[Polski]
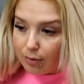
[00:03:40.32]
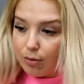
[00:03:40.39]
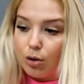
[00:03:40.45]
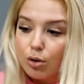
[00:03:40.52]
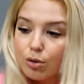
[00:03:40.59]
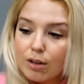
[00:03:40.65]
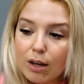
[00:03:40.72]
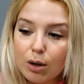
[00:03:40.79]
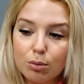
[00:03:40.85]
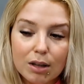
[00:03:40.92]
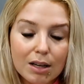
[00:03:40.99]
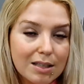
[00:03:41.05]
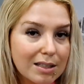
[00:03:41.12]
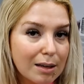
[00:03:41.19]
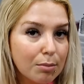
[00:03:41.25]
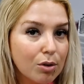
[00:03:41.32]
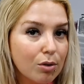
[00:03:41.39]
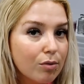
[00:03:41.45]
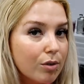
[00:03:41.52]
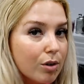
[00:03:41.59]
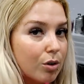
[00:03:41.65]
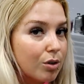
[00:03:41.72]
jak wyglądają teraz, jak
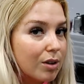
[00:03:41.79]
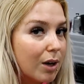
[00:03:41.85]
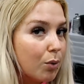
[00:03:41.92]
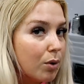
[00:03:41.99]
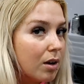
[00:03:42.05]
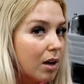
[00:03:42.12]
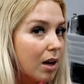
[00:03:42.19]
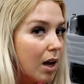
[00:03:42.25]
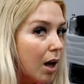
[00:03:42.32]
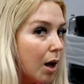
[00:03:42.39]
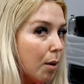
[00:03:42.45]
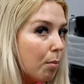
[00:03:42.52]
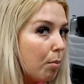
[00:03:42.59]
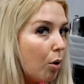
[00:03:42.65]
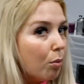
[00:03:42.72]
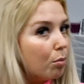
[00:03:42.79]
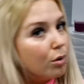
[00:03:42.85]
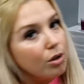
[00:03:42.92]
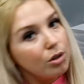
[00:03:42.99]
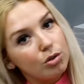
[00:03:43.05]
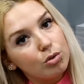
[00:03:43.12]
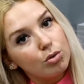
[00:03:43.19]
będą wyglądały po
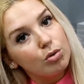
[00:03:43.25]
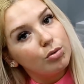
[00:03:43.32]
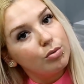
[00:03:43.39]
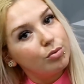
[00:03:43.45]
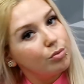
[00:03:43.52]
myciu.